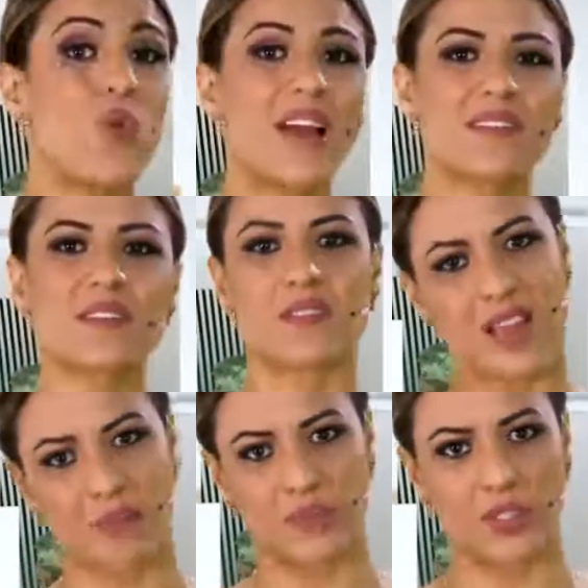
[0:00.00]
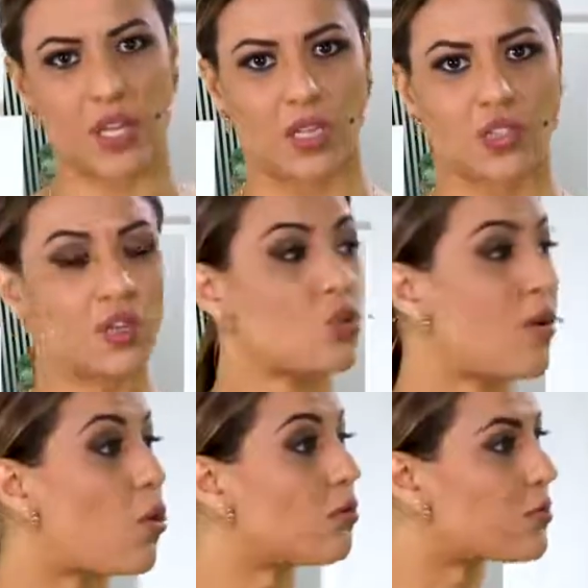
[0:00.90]
WhatsApp, gente. Isso, isso.
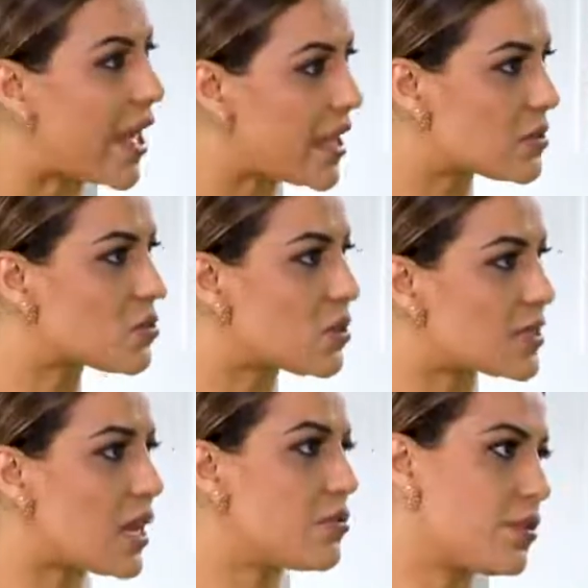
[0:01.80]
acontece, o senhor ah. sabe